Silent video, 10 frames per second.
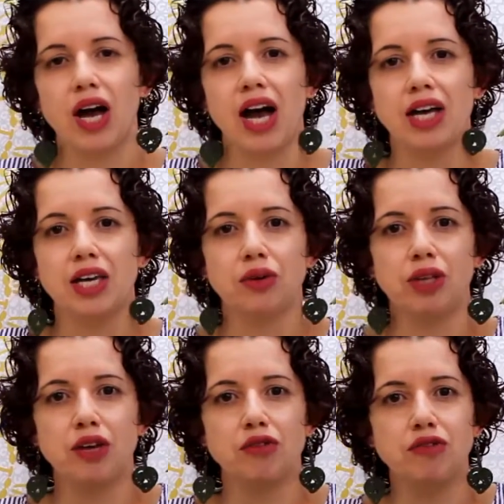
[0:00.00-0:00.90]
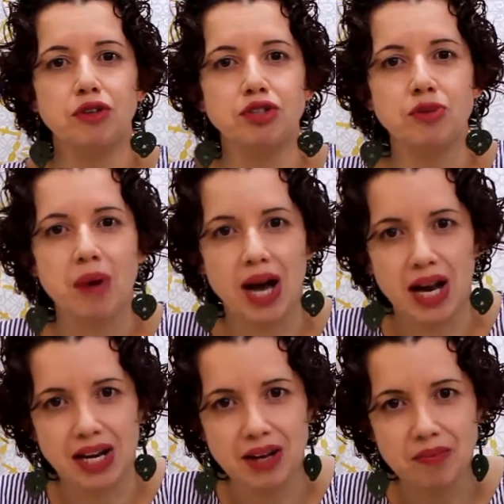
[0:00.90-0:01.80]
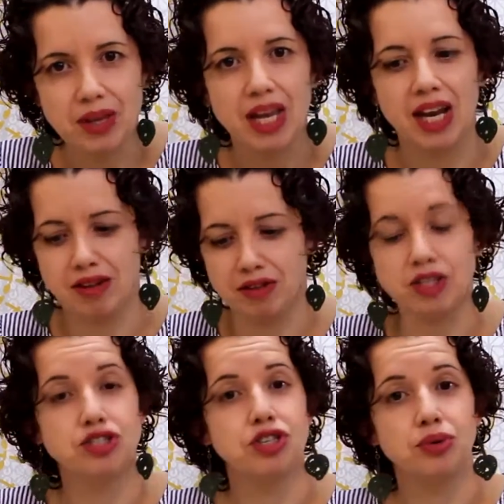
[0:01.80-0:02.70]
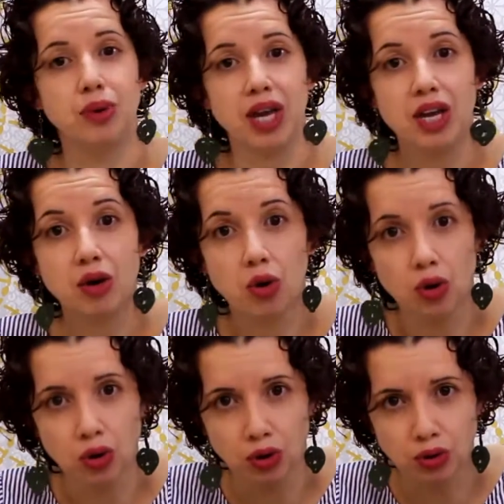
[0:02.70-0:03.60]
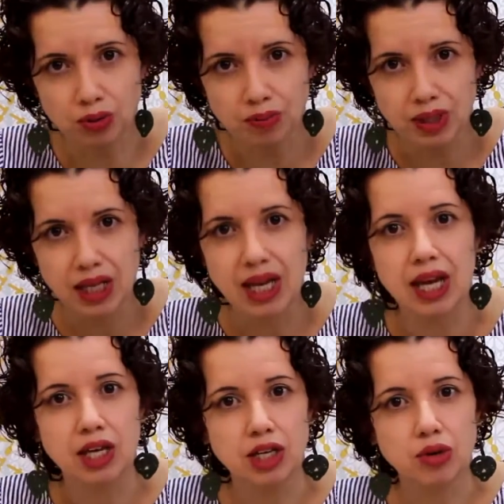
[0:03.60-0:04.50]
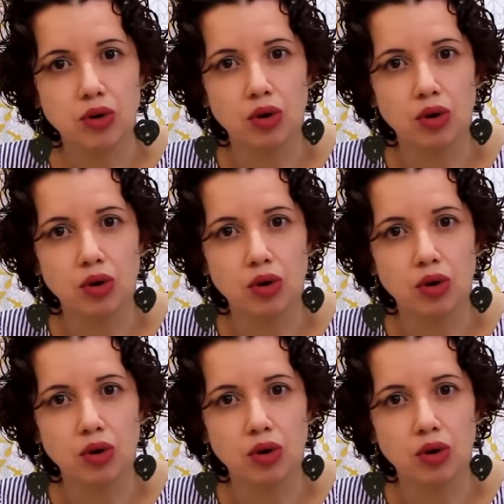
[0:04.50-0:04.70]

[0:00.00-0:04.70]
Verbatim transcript: Aqui eu tenho o fio de malha, ele é vendido em rolo e no